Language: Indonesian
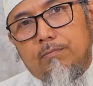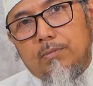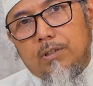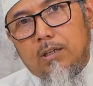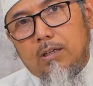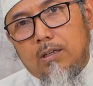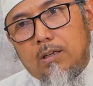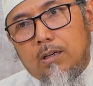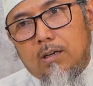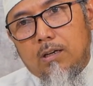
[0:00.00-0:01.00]
Ya.
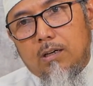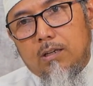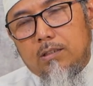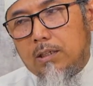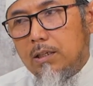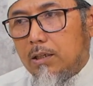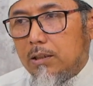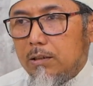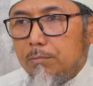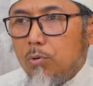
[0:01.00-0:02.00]
Jadi
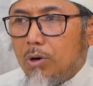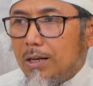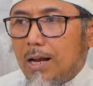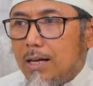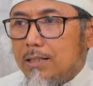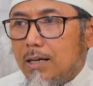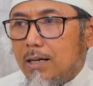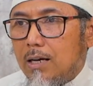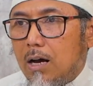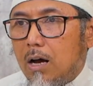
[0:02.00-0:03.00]
bukan
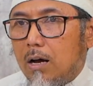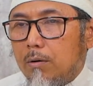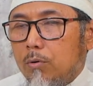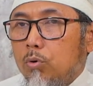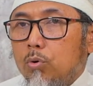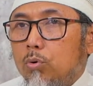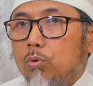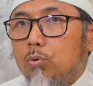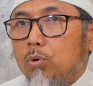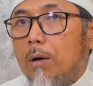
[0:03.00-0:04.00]
hanya
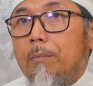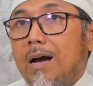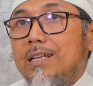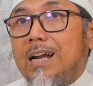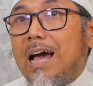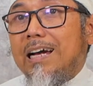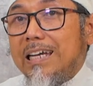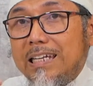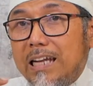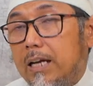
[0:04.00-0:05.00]
guru-guru yang mengajar
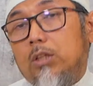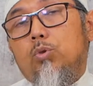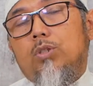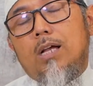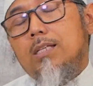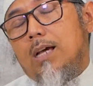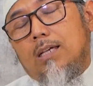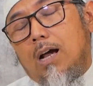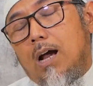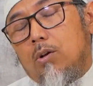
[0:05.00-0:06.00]
akidah itu saja
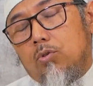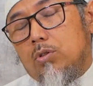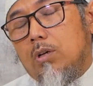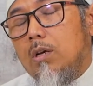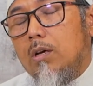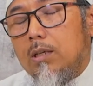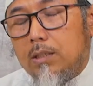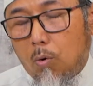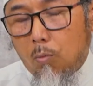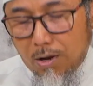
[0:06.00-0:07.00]
yang harus
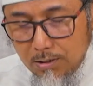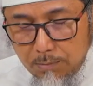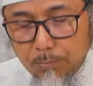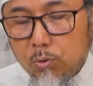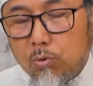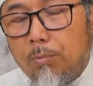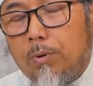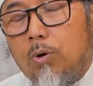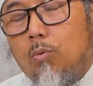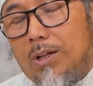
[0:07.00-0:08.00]
yang wajib untuk
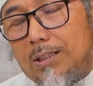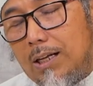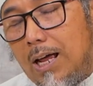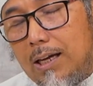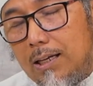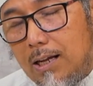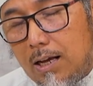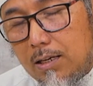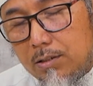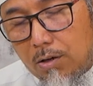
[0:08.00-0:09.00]
menguatkan
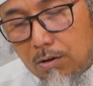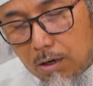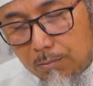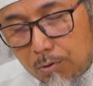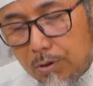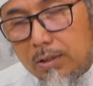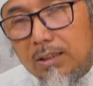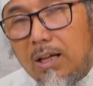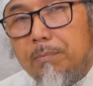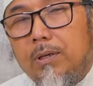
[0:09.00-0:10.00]
akidah seorang
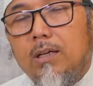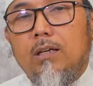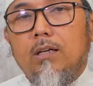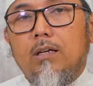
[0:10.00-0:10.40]
murid, tapi